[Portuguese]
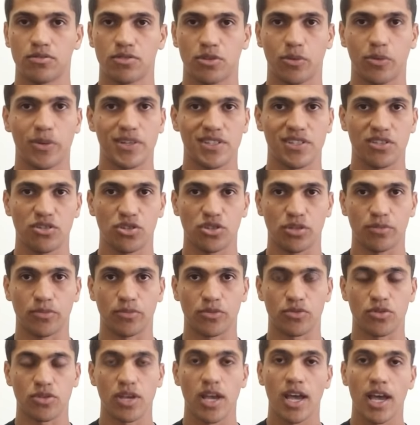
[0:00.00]
50
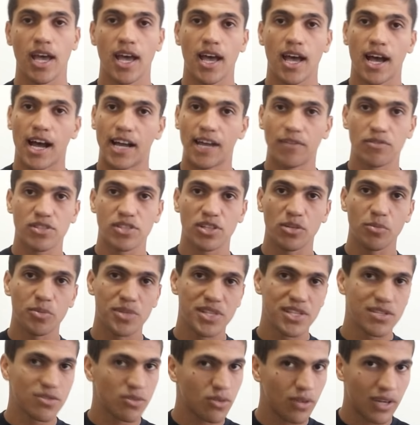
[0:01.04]
centímetros. Aí você não
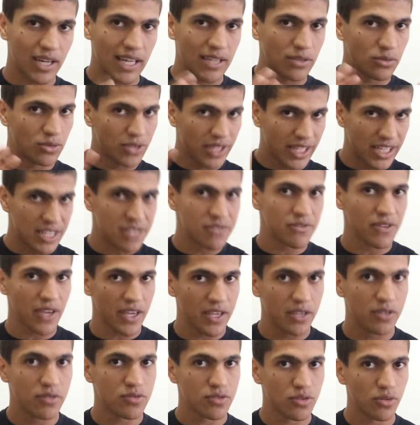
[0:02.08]
precisa colocar tudo aqueles
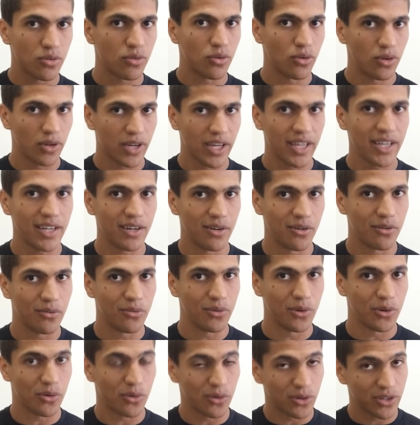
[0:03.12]
ferrinhos que eu coloquei não,
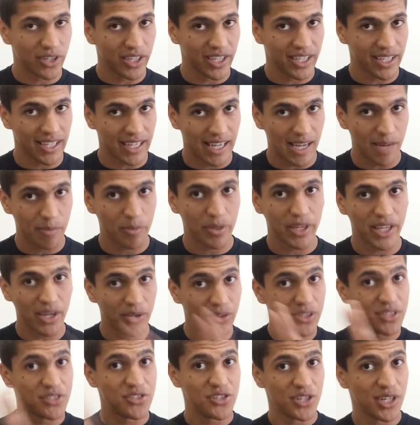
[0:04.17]
eu coloquei aqui lá porque
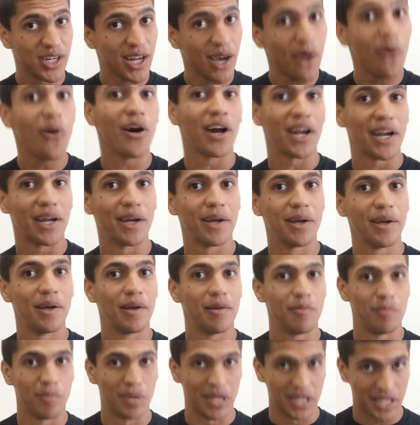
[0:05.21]
é o que tinha na hora,
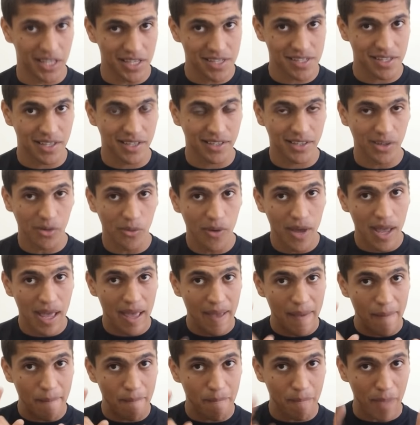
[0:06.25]
beleza? Então
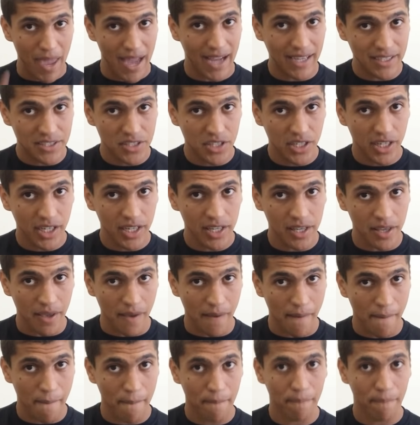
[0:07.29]
pega a dica aí.